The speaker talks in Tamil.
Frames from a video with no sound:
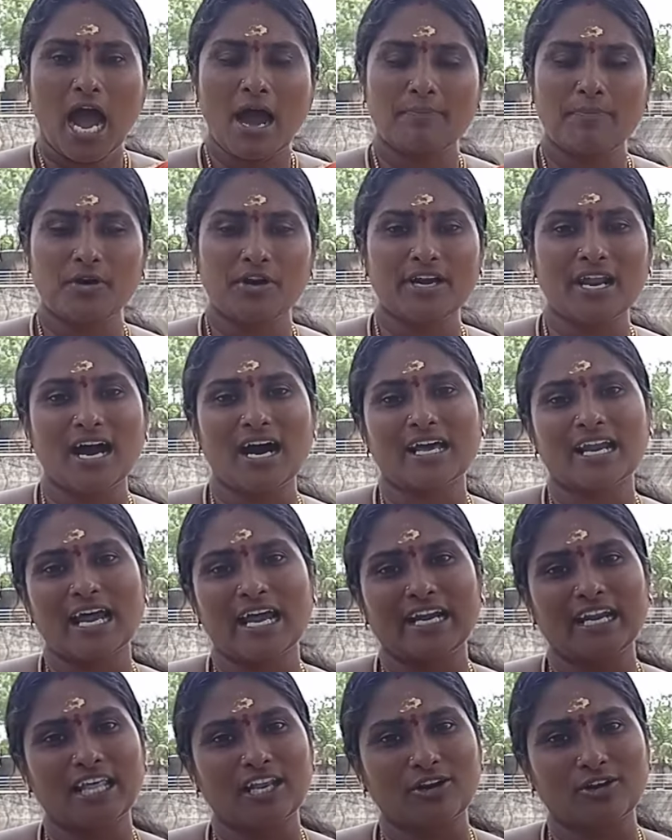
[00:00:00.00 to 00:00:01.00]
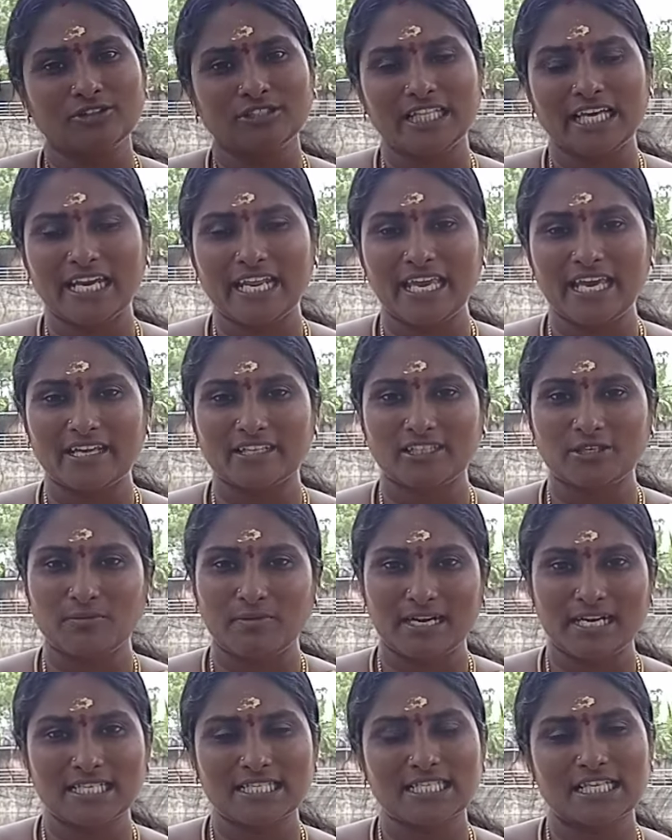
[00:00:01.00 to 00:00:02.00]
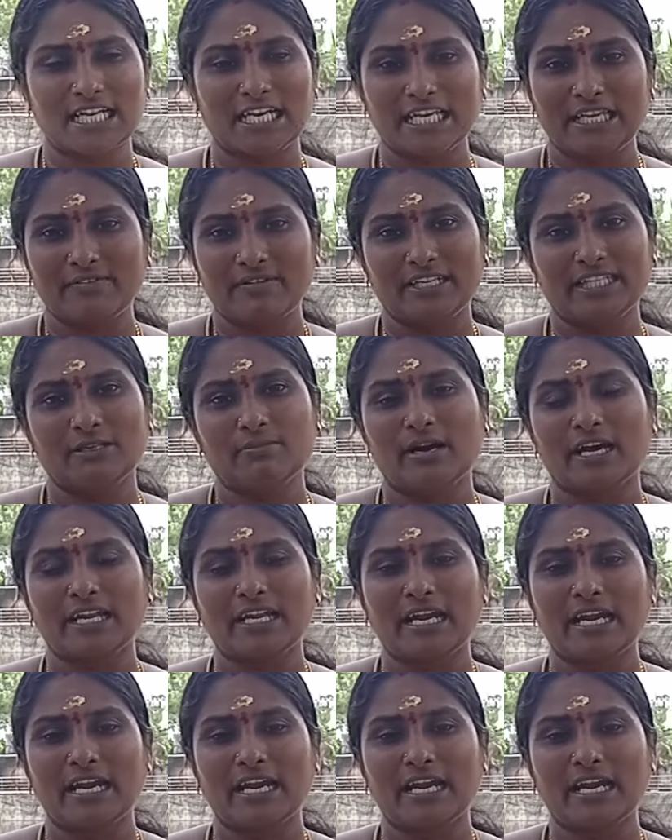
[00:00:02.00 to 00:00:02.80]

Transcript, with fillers: அப்போ நாராயணருக்கும் தெரியுது மனசுல இவர் இந்த மாதிரி